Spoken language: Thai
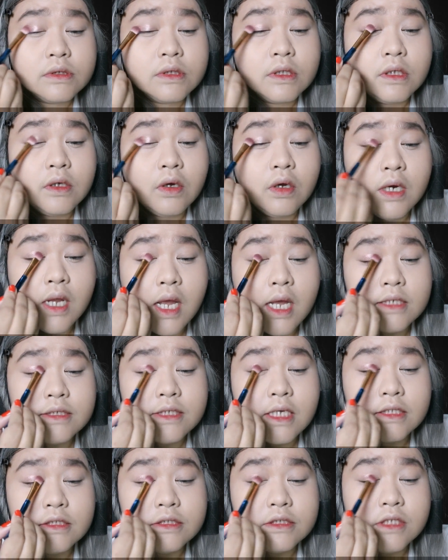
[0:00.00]
สีค่อนข้าง
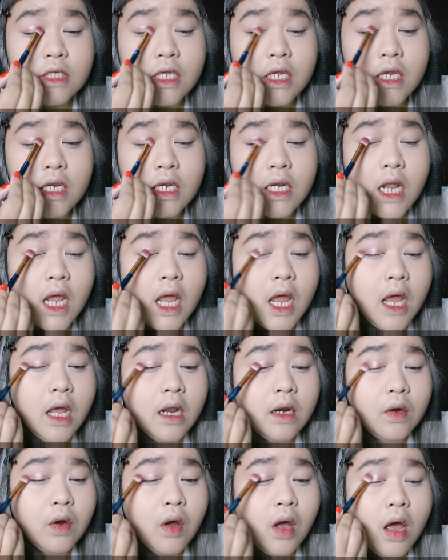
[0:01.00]
ชัดเจนนะ
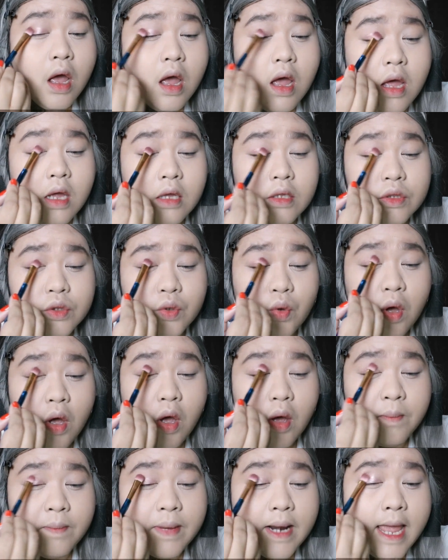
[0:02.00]
แล้วก็ตัว
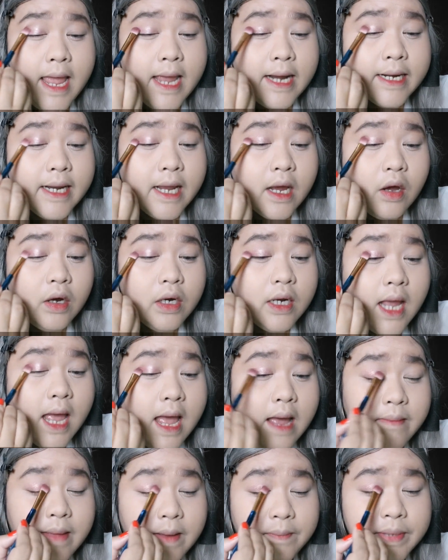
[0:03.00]
ของแปรงเนี่ยค่อน
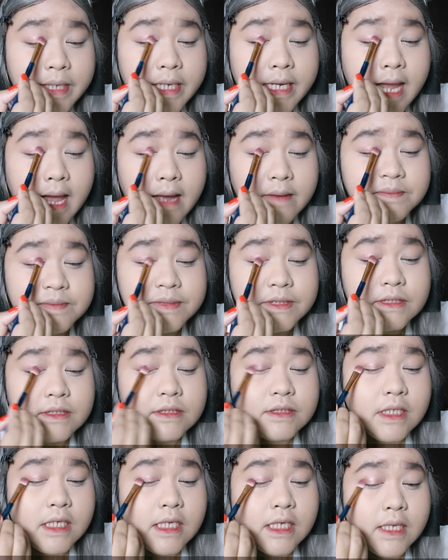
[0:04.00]
ข้างแบบพิกอัพ
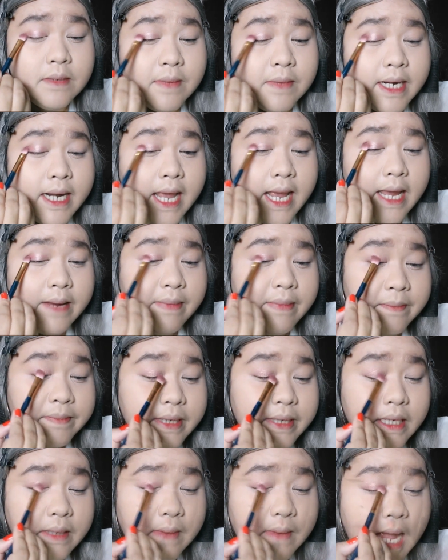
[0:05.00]
สีมาได้แบบ
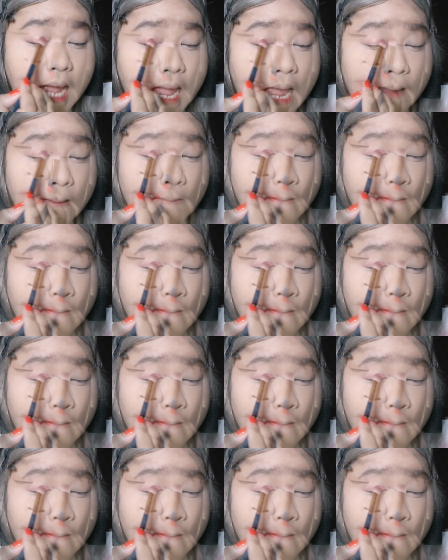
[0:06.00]
ดีมาก